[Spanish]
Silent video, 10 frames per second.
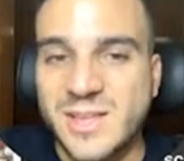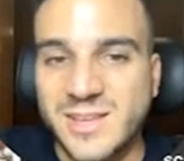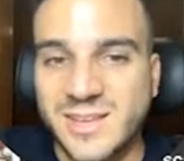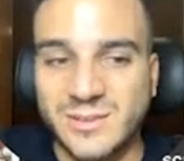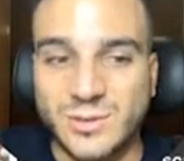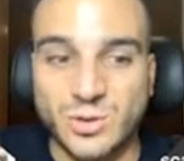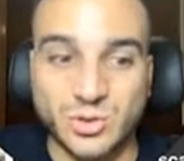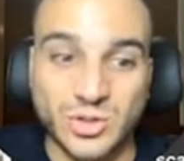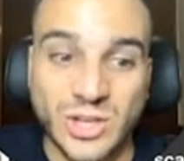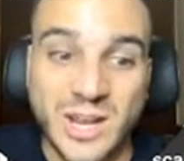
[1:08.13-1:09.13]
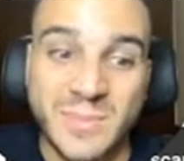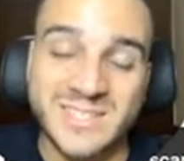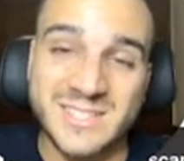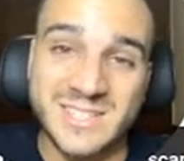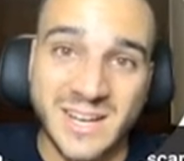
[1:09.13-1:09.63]
y nos costaría
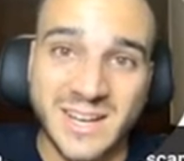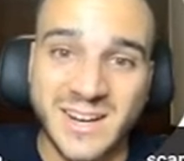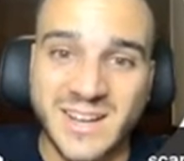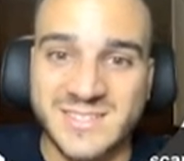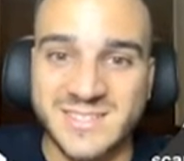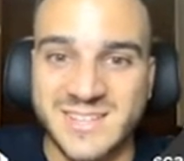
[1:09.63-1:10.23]
más llegar hasta,